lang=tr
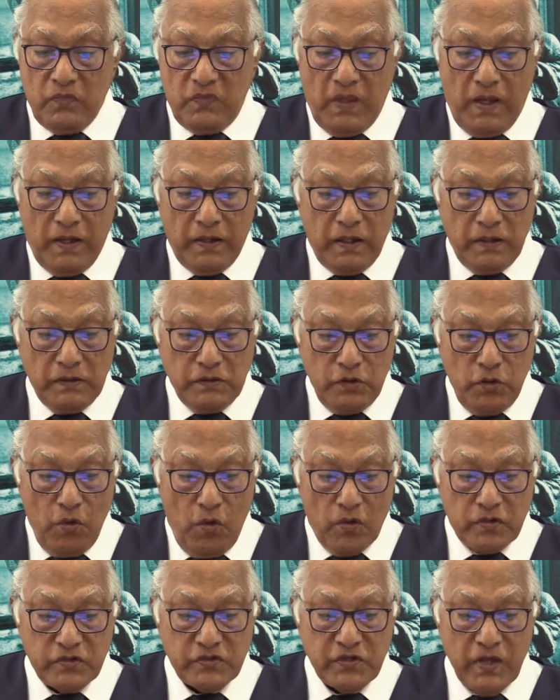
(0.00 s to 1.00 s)

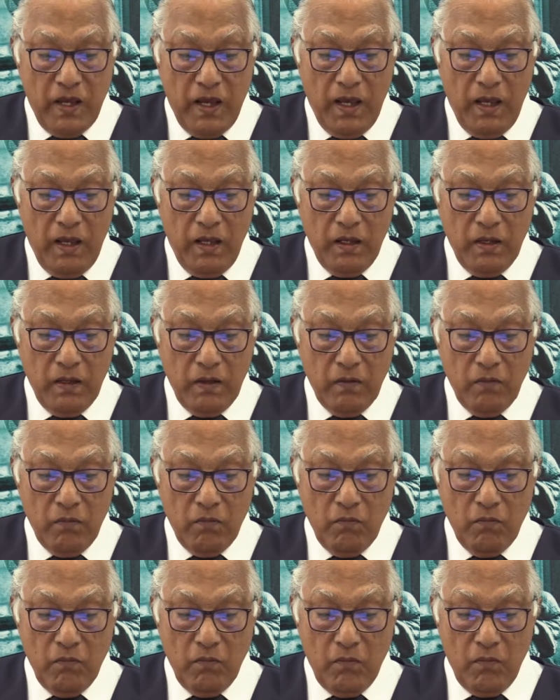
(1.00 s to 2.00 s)
daralıyorsa
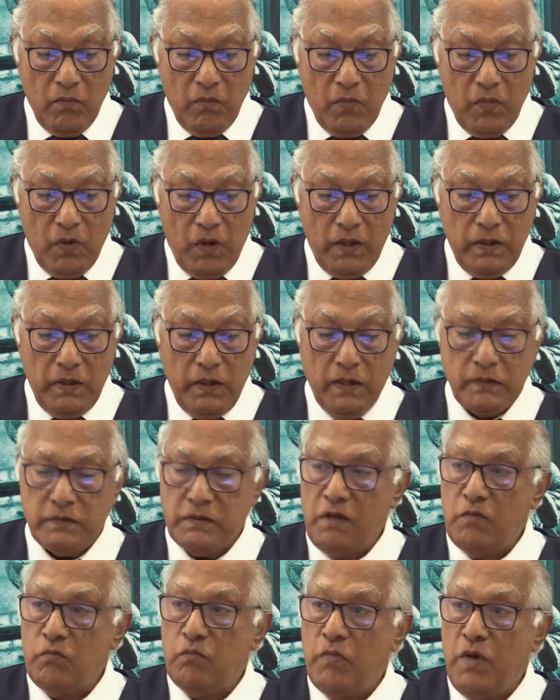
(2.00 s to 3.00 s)

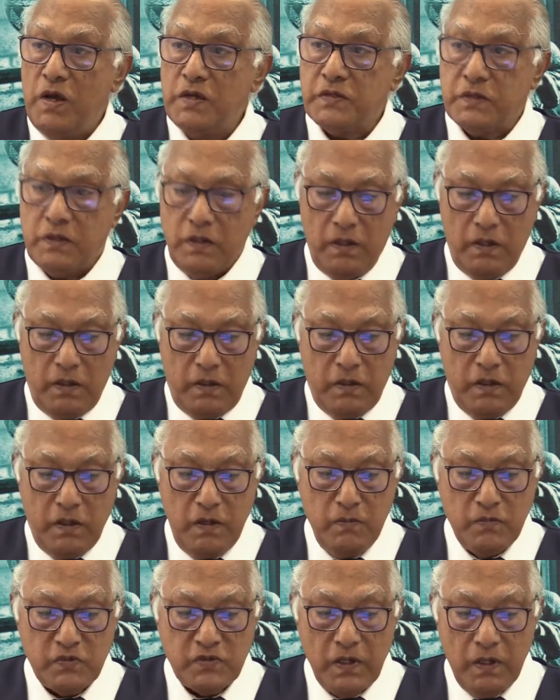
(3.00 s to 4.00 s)
Allah'tan başka
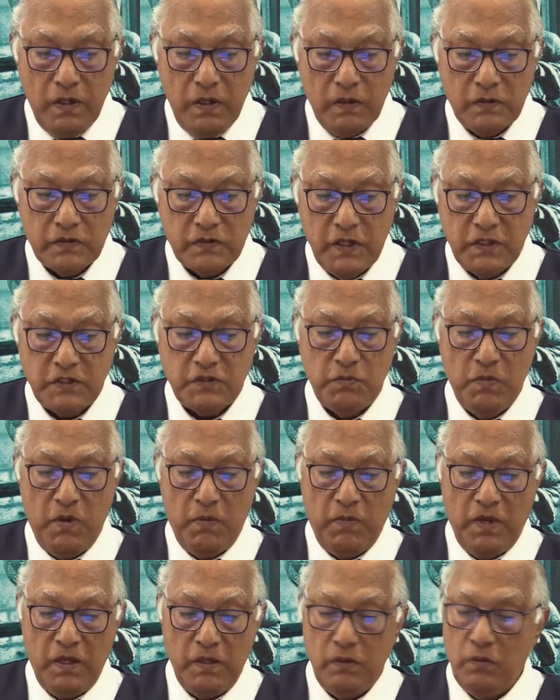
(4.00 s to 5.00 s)
kimseyi
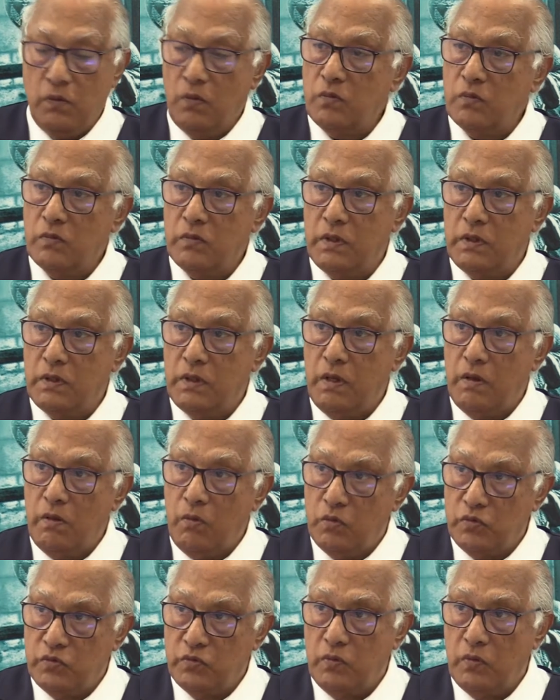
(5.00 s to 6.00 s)
seçmemeli, onunla da
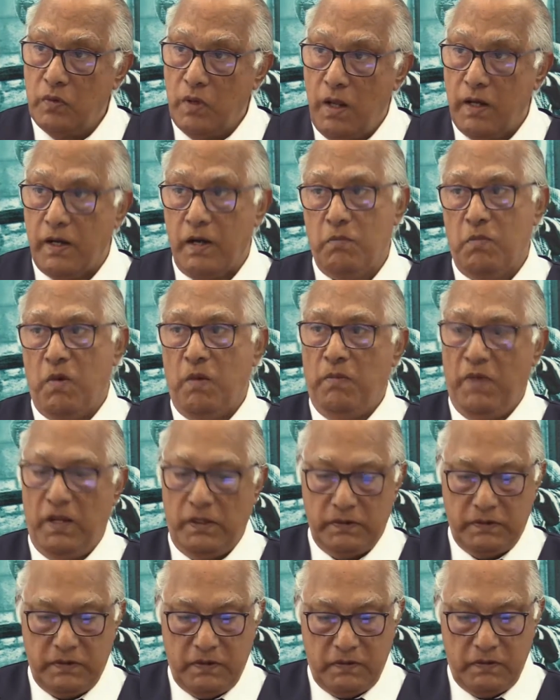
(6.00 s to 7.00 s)
huzur
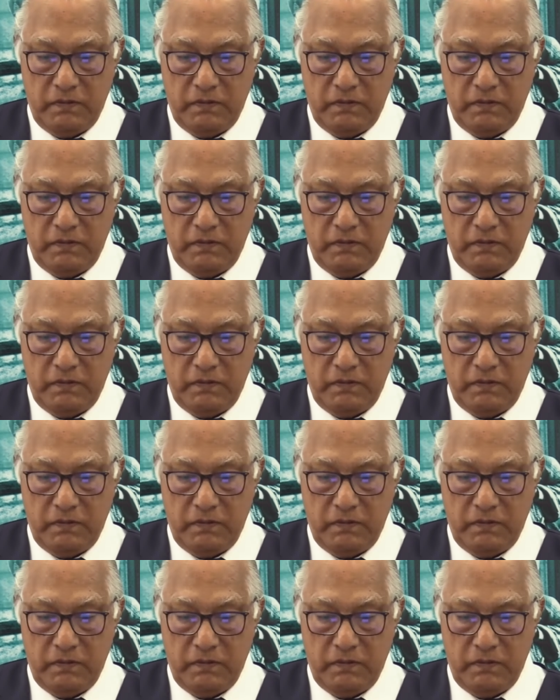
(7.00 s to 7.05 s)
aramamalıdır.